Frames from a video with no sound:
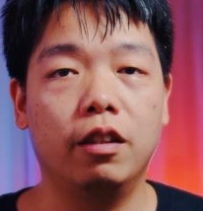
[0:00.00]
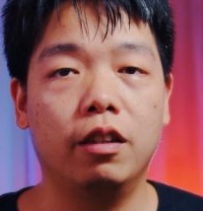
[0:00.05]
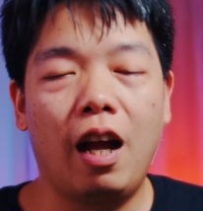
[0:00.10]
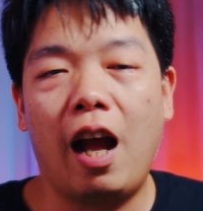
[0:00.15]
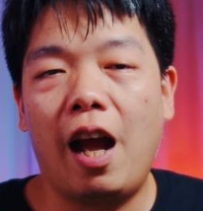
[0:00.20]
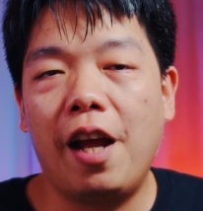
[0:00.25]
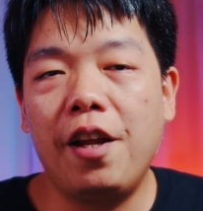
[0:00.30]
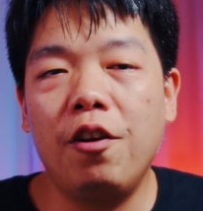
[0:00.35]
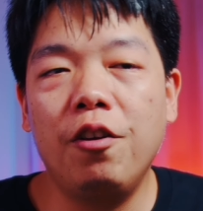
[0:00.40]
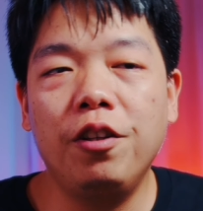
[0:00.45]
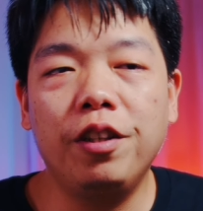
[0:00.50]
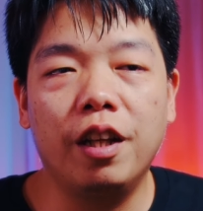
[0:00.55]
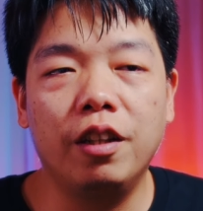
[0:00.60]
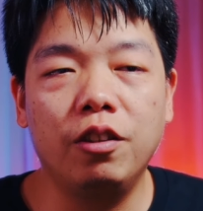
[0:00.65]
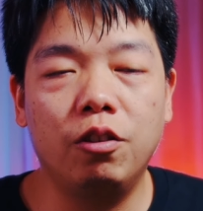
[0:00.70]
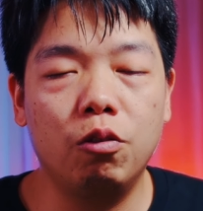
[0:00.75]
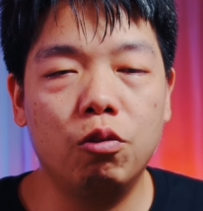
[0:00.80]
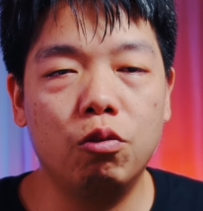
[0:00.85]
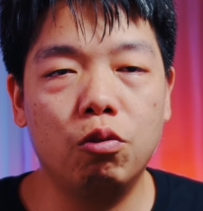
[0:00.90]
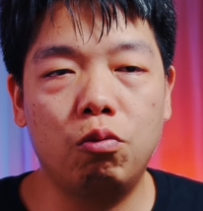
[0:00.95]
还有一
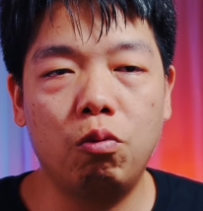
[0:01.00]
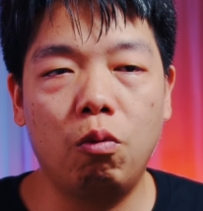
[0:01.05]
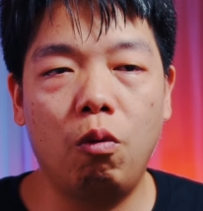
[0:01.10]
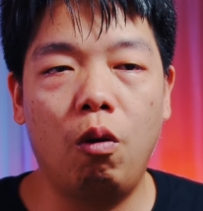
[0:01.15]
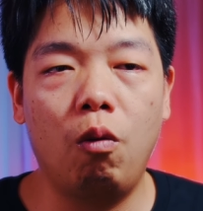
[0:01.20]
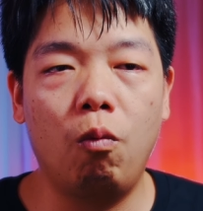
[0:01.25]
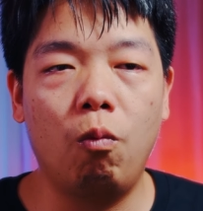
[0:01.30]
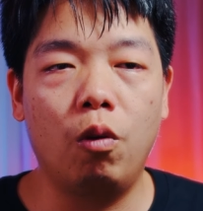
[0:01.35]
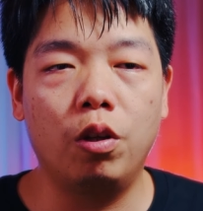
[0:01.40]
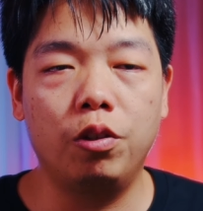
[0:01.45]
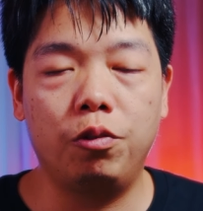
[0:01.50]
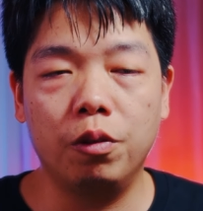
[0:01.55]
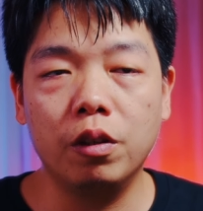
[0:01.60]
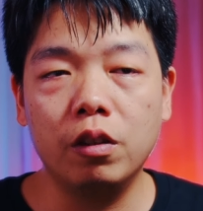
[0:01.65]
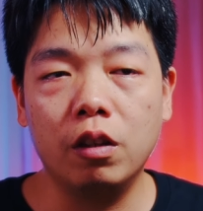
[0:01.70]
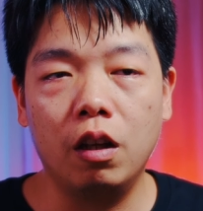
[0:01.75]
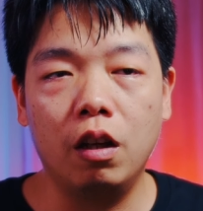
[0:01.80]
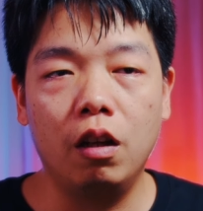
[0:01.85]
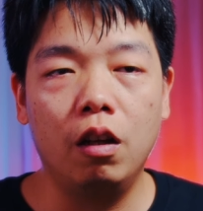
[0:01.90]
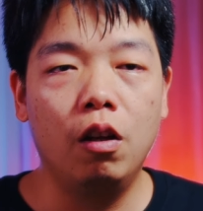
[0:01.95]
点就是说，我觉
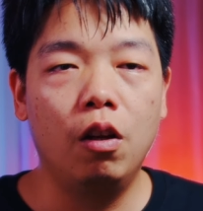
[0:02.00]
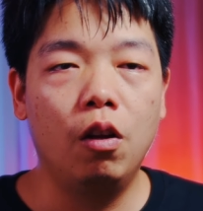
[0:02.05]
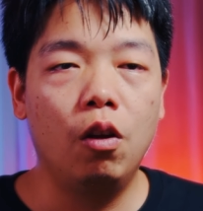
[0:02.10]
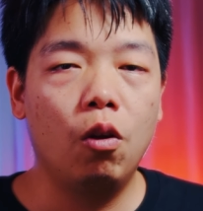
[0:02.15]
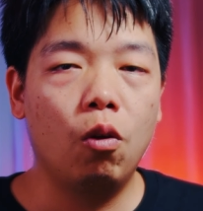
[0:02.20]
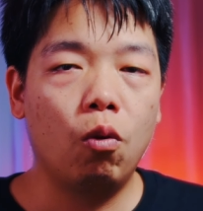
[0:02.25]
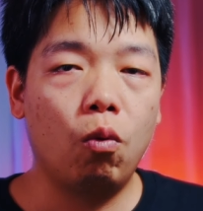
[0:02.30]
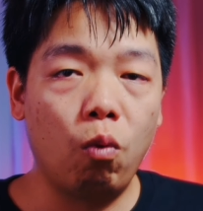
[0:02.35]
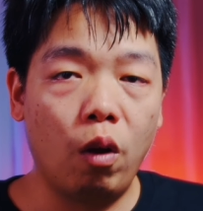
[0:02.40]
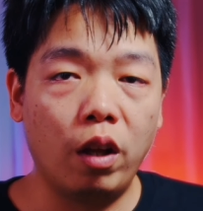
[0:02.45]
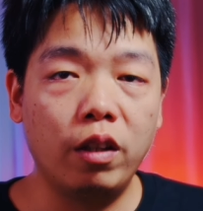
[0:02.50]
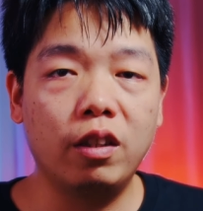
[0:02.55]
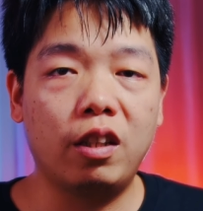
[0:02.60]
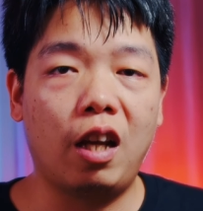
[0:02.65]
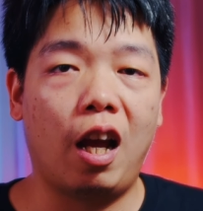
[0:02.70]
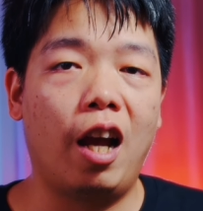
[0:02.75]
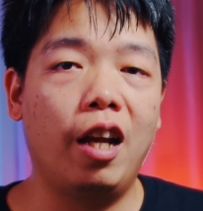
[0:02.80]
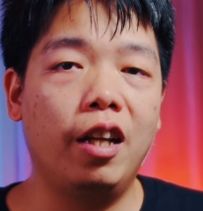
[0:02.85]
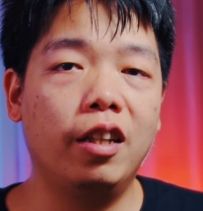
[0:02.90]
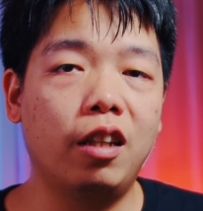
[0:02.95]
得观
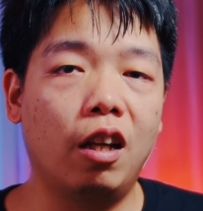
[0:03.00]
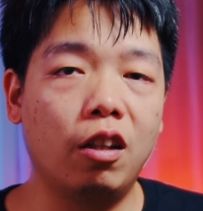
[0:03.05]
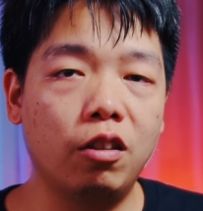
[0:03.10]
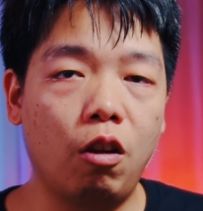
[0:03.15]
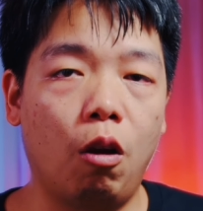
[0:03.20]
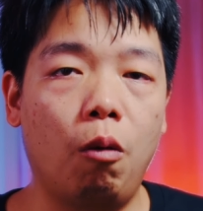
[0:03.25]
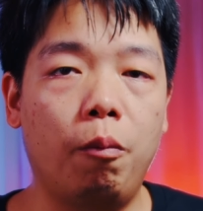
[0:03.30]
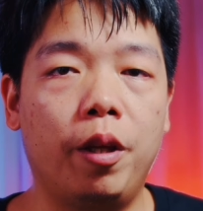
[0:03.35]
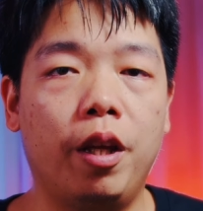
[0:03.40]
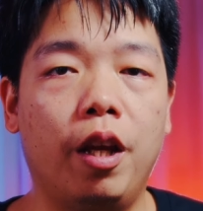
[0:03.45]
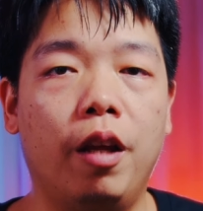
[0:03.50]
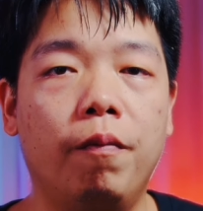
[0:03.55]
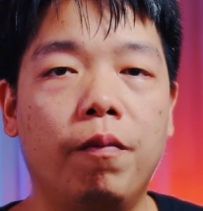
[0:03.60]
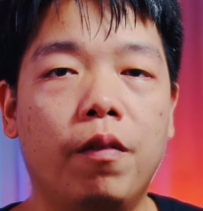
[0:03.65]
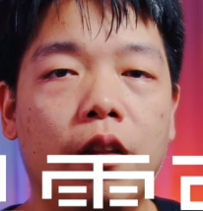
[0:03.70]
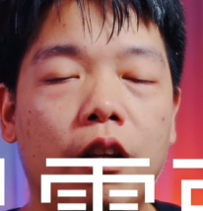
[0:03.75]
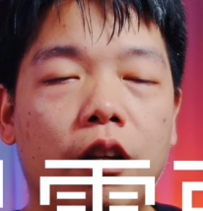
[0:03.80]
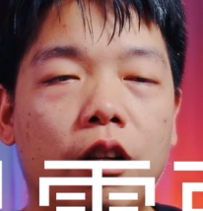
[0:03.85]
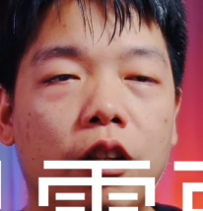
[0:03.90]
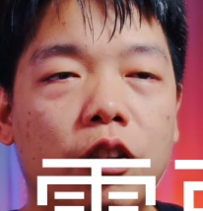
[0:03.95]
察一张照片
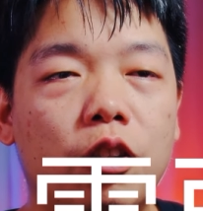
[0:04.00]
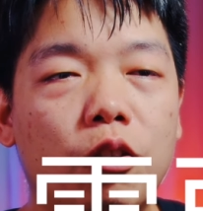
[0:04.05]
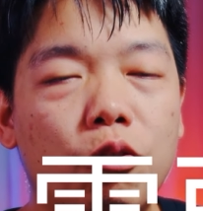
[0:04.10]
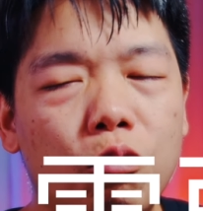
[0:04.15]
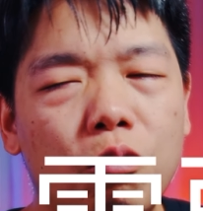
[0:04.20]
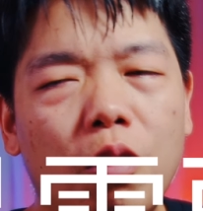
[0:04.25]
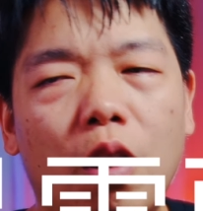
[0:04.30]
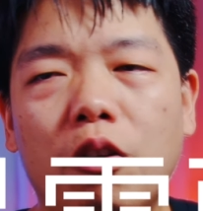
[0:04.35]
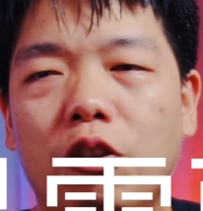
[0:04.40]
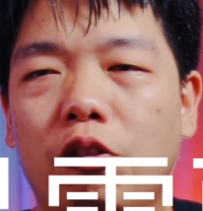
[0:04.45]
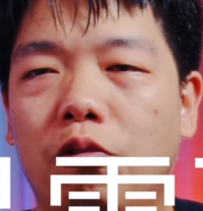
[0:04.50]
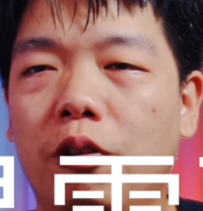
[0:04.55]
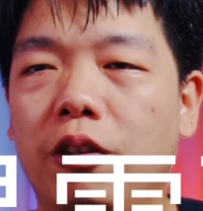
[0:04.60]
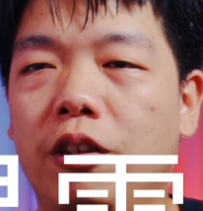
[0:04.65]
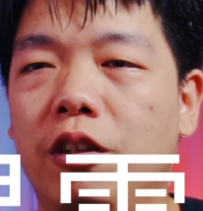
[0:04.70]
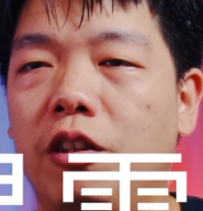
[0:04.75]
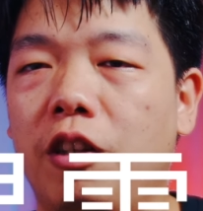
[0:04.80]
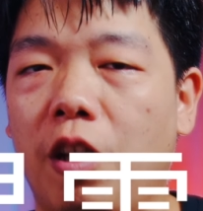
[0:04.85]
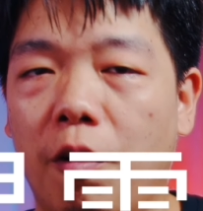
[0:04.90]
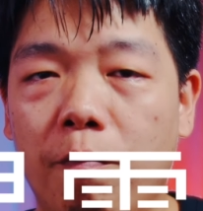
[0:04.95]
是需要学
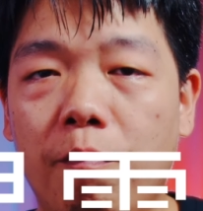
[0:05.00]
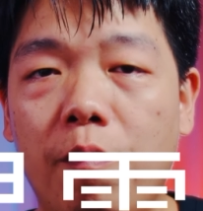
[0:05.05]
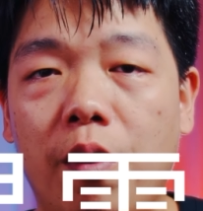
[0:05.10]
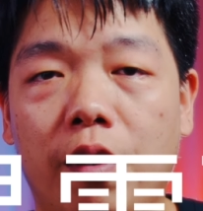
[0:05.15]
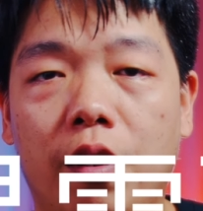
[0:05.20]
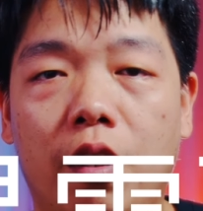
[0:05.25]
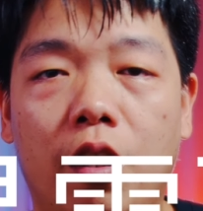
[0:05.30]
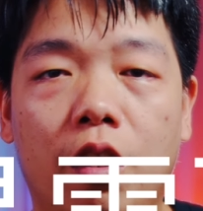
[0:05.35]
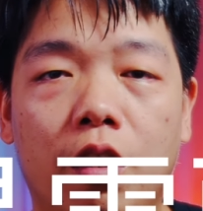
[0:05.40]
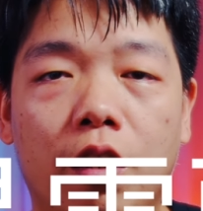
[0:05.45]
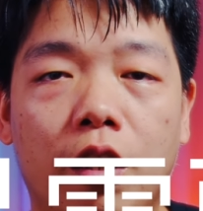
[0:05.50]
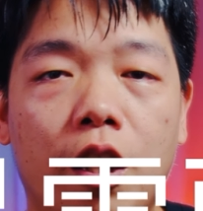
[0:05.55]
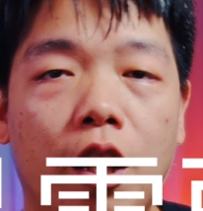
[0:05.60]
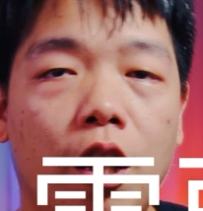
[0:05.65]
习成本的，